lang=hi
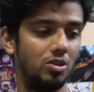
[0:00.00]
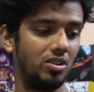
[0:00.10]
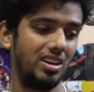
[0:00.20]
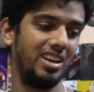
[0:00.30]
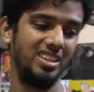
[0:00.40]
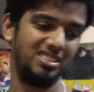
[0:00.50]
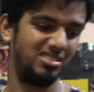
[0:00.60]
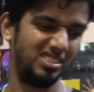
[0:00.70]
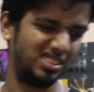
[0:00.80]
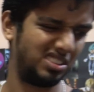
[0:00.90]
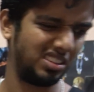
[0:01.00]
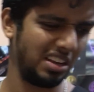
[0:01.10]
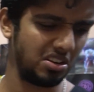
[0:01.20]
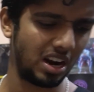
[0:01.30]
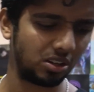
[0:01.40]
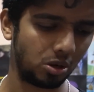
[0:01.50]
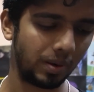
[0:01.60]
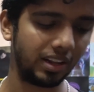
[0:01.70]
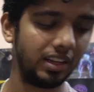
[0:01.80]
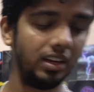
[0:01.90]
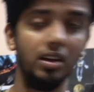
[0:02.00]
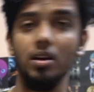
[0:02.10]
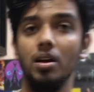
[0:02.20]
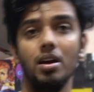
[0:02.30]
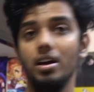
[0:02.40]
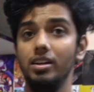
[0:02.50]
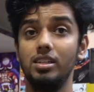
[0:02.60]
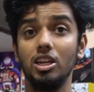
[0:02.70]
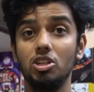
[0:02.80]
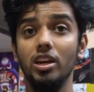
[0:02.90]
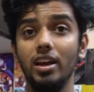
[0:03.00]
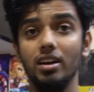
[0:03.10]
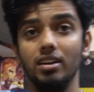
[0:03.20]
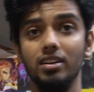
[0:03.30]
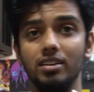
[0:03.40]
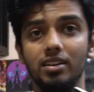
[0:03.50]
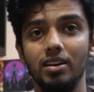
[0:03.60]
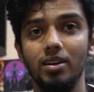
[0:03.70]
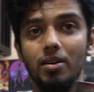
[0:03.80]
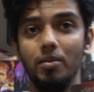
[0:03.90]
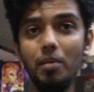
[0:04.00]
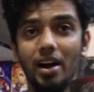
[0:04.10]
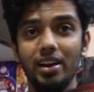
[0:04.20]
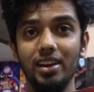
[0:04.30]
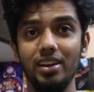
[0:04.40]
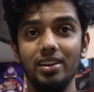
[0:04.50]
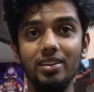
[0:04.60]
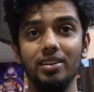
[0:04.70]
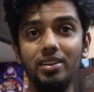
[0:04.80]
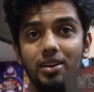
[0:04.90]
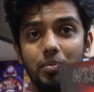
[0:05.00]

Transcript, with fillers: जो कि आई गेस तीन चार सौ रुपये की थी इससे अच्छी है भाई ये